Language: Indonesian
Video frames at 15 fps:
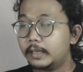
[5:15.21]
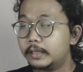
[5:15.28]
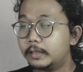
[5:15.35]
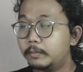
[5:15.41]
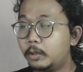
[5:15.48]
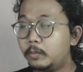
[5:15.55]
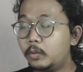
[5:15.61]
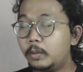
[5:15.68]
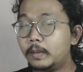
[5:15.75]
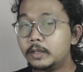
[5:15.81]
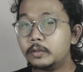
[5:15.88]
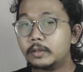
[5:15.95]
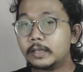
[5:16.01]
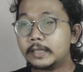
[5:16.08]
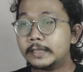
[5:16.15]
sebelum gue
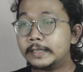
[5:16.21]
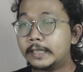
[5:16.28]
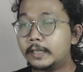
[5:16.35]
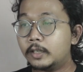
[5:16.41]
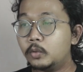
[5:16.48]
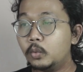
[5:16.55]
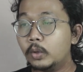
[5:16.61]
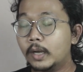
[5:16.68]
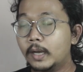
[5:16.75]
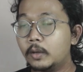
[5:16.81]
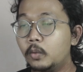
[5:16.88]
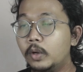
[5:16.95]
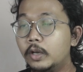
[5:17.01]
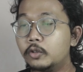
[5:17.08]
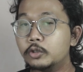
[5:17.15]
masuk ke rencana
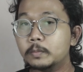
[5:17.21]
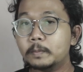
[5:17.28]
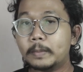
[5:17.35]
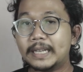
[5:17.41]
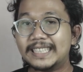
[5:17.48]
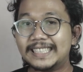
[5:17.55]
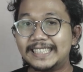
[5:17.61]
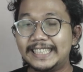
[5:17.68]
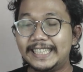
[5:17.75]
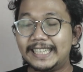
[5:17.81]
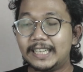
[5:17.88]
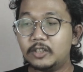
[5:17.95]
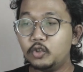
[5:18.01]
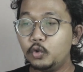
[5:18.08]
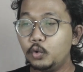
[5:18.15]
2 gue harus
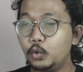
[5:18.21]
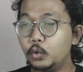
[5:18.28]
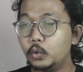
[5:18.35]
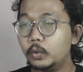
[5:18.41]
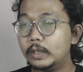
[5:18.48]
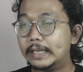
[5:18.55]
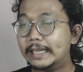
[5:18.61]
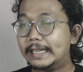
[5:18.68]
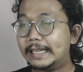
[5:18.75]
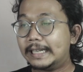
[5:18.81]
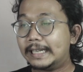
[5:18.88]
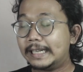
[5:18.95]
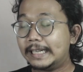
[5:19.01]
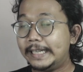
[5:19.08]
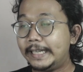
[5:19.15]
pastikan dulu
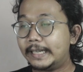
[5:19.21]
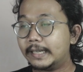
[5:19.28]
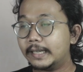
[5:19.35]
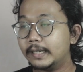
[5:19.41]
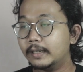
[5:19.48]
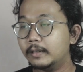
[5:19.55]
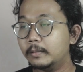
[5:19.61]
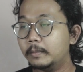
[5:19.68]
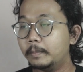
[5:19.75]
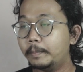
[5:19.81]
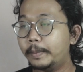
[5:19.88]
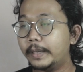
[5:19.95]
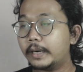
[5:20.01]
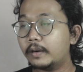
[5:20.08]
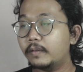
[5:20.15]
klik
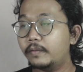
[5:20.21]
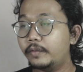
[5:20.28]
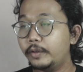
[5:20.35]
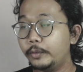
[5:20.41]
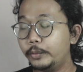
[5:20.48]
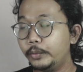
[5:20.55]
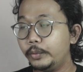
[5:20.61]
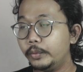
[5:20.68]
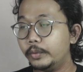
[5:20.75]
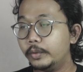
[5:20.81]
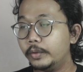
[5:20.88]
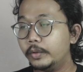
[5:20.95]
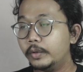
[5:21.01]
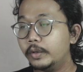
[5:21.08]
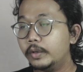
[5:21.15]
per view
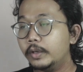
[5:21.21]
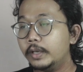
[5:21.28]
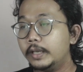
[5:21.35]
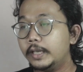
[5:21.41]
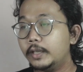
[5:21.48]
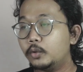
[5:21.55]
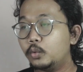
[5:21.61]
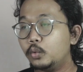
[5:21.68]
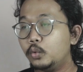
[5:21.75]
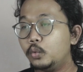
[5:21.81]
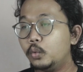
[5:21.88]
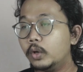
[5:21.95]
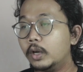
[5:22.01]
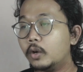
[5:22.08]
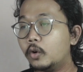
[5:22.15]
itu
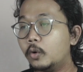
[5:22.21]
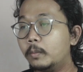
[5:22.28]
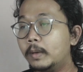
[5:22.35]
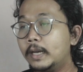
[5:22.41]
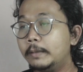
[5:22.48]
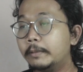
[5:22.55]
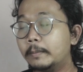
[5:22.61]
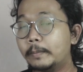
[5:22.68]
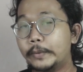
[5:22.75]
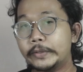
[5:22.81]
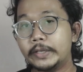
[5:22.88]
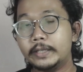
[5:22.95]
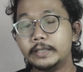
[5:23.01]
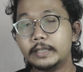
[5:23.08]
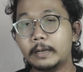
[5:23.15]
2,5%
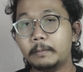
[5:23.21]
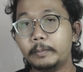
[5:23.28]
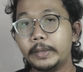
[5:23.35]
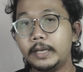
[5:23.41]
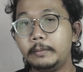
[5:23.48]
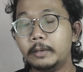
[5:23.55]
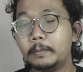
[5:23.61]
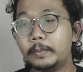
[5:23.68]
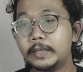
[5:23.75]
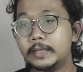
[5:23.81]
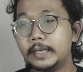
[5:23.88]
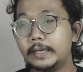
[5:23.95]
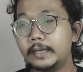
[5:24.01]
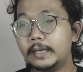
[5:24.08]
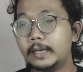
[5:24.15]
sampai
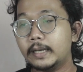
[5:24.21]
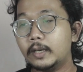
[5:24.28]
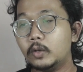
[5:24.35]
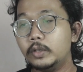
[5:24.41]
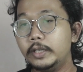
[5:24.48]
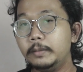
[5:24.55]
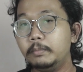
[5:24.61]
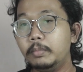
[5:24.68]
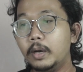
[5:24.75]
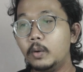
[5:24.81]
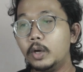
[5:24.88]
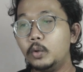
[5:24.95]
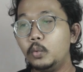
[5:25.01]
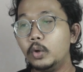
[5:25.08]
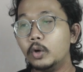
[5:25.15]
5%. Kalau di
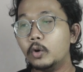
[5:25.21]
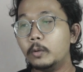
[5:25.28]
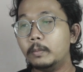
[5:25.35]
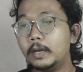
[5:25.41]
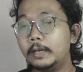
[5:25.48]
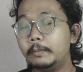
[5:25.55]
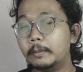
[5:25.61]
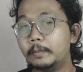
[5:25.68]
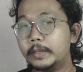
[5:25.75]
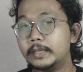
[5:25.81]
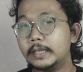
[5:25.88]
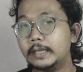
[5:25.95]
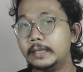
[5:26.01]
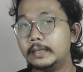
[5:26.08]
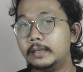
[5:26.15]
bawah
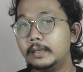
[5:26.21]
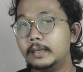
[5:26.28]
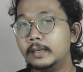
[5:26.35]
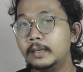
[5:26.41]
2,5%